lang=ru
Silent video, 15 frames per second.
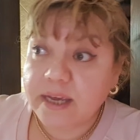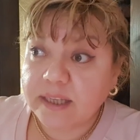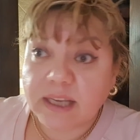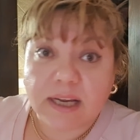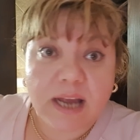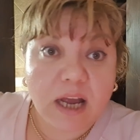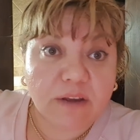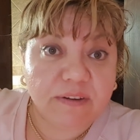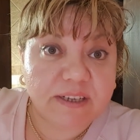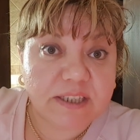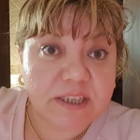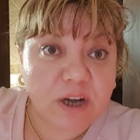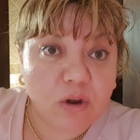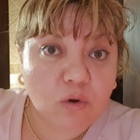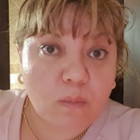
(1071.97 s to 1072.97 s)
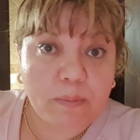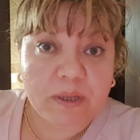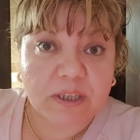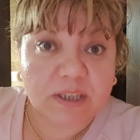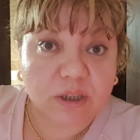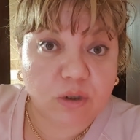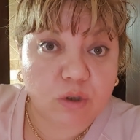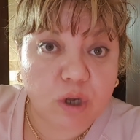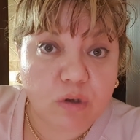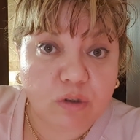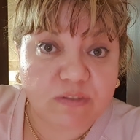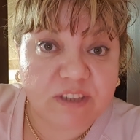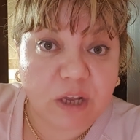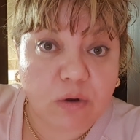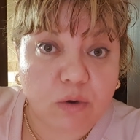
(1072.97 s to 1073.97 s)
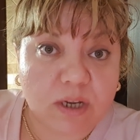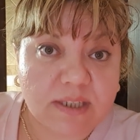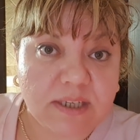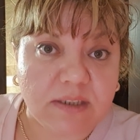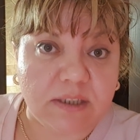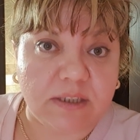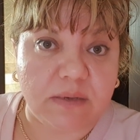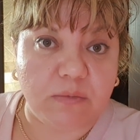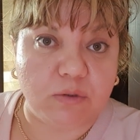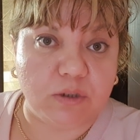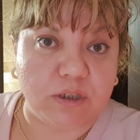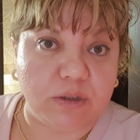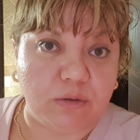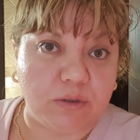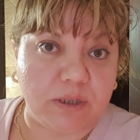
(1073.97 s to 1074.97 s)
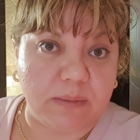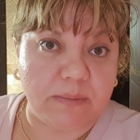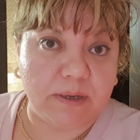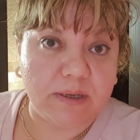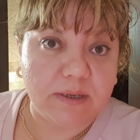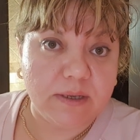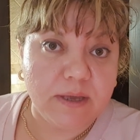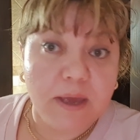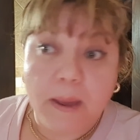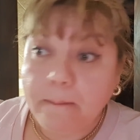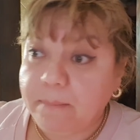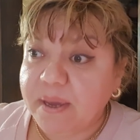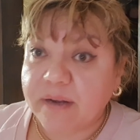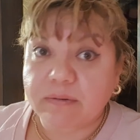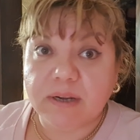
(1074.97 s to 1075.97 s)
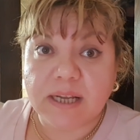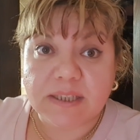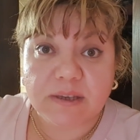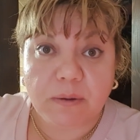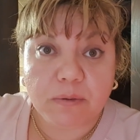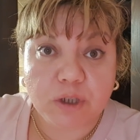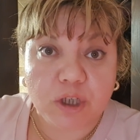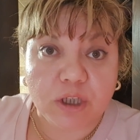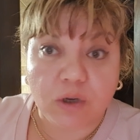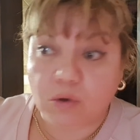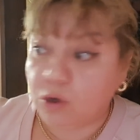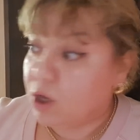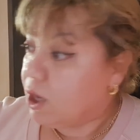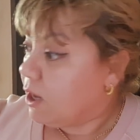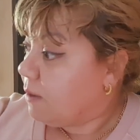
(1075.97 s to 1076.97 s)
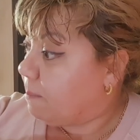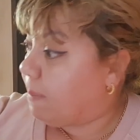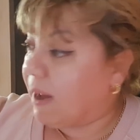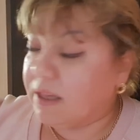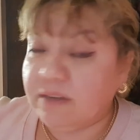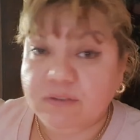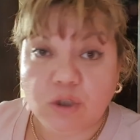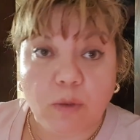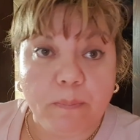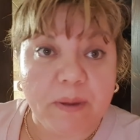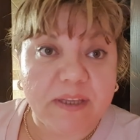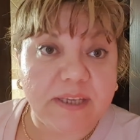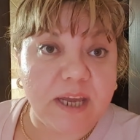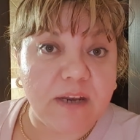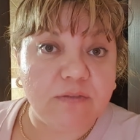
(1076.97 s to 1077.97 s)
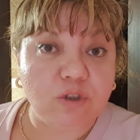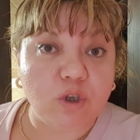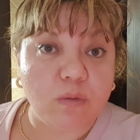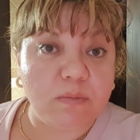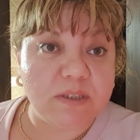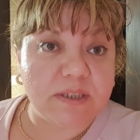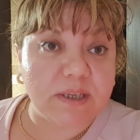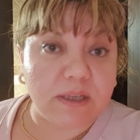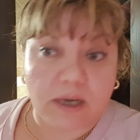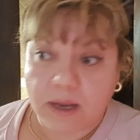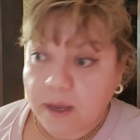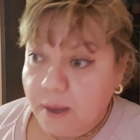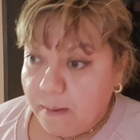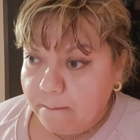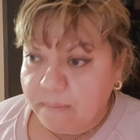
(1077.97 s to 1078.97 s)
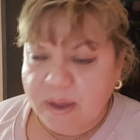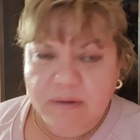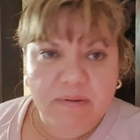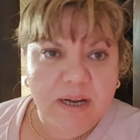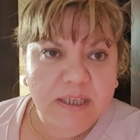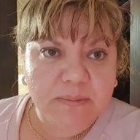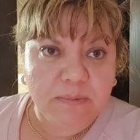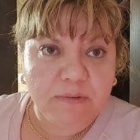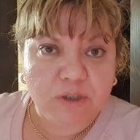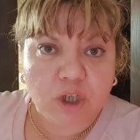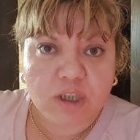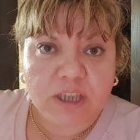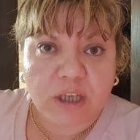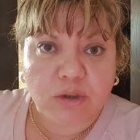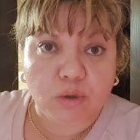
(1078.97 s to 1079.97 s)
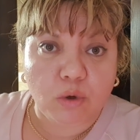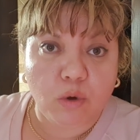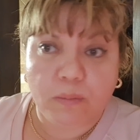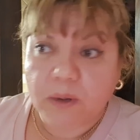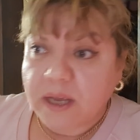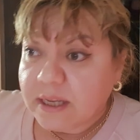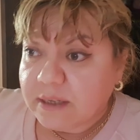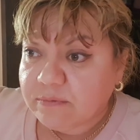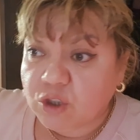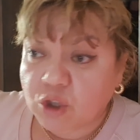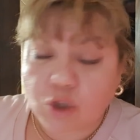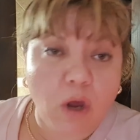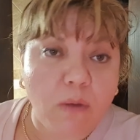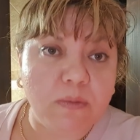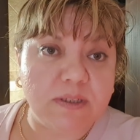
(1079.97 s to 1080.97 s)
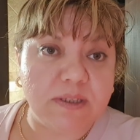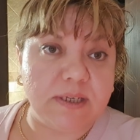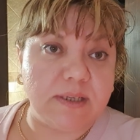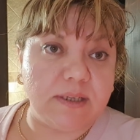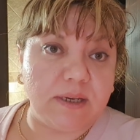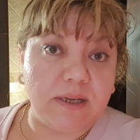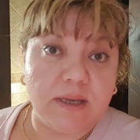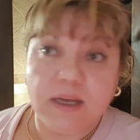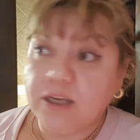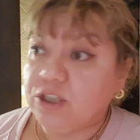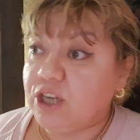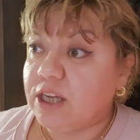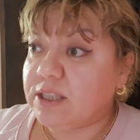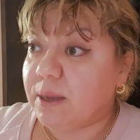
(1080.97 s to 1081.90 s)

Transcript: это как квартира купилась, это я уже второй раз этот ремонт делаю там. А. Первый раз я вообще такой, полы все подняли, все мы сделали. Первый раз мы вообще до труб, все мы сделали. Сейчас